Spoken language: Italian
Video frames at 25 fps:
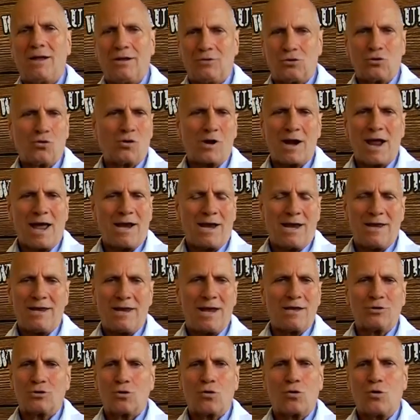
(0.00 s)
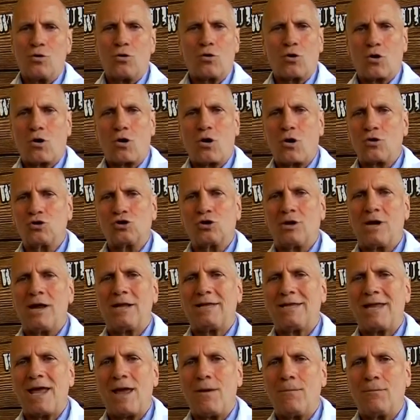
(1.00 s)
tornare indietro con l'orologio
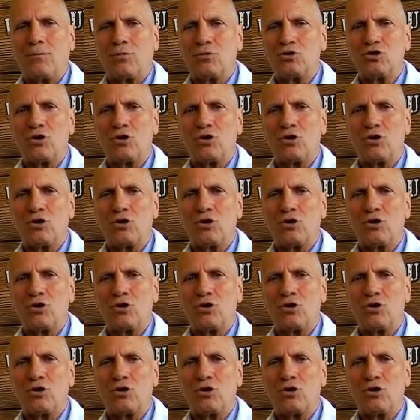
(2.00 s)
nel tempo,